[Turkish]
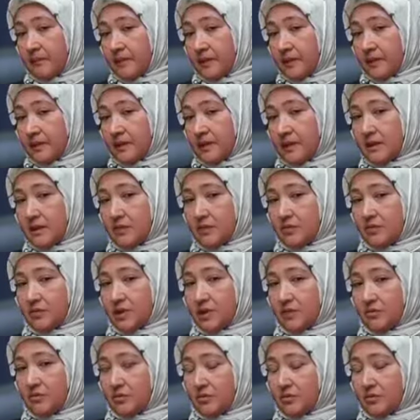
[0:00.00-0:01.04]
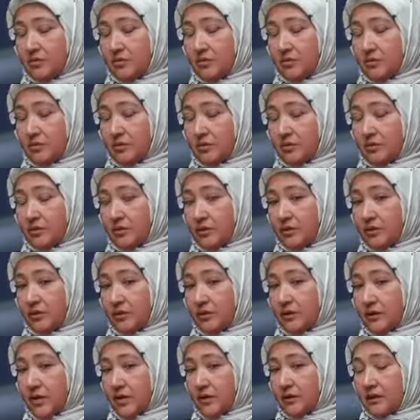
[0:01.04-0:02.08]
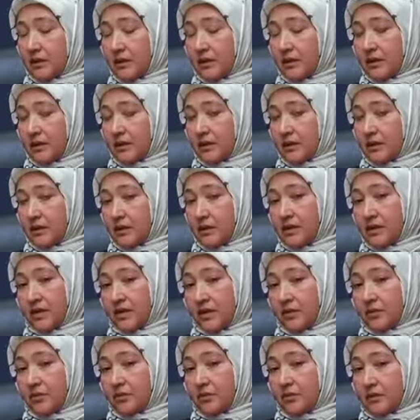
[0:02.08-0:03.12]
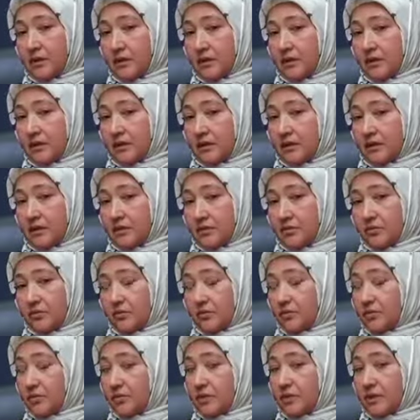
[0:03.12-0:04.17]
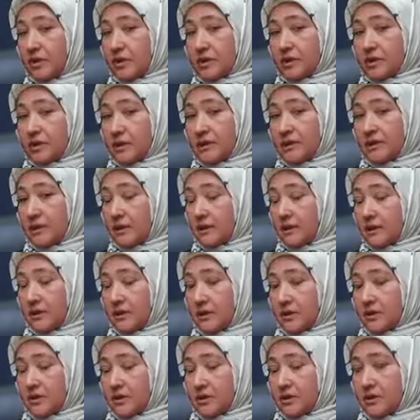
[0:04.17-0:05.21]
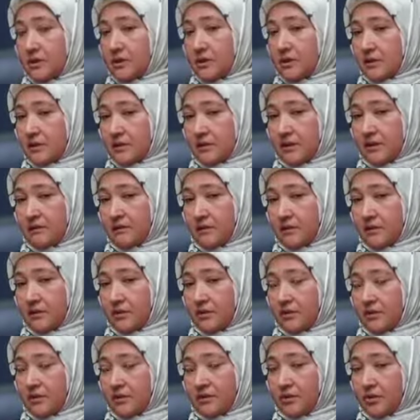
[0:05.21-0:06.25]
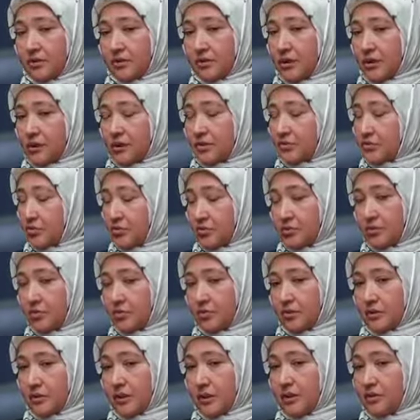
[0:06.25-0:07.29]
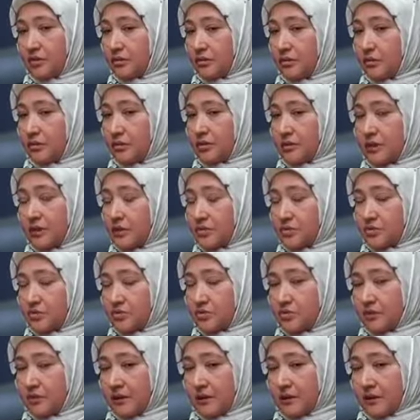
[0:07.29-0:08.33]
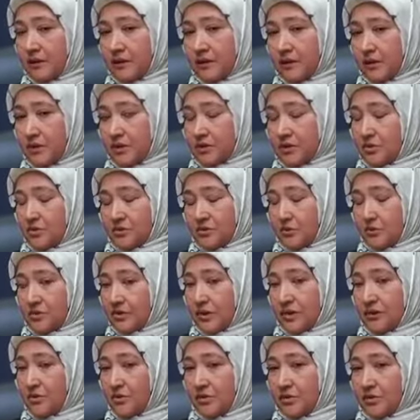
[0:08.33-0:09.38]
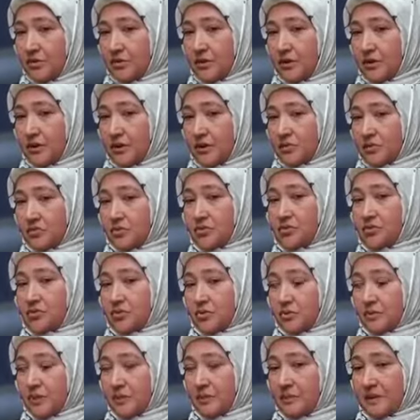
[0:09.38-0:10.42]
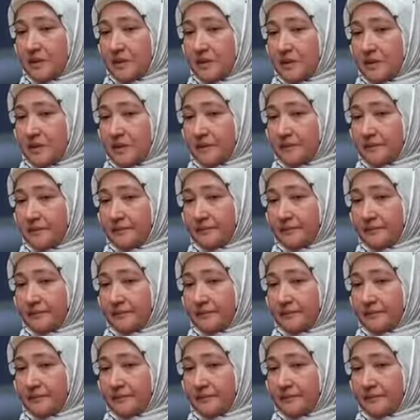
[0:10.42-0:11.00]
Bir sene, üç ay, on gün e, kalanda onda 14 yaştan 80 yaşa çan kızlar var. 14 yaş çocuk. Onun ne suçu var? Hiç suçları yok. Suçsuz hepsi.